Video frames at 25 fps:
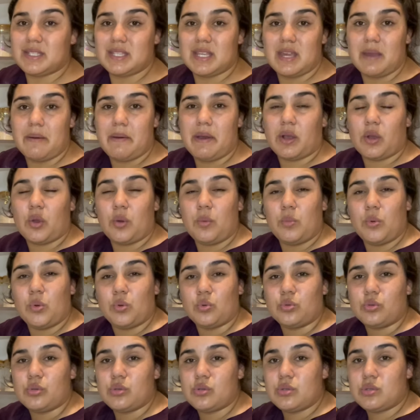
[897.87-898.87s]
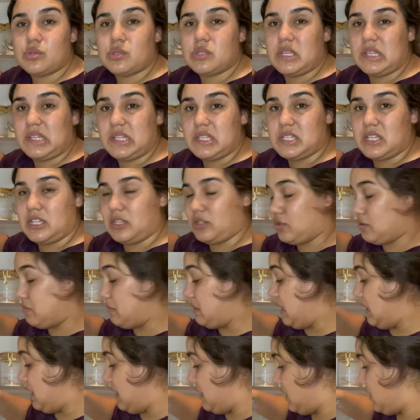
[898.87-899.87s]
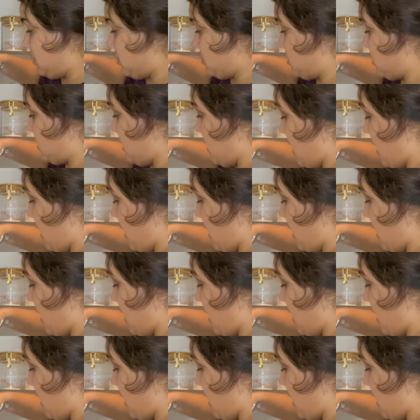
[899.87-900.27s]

se lleva como unos 700 mililitros de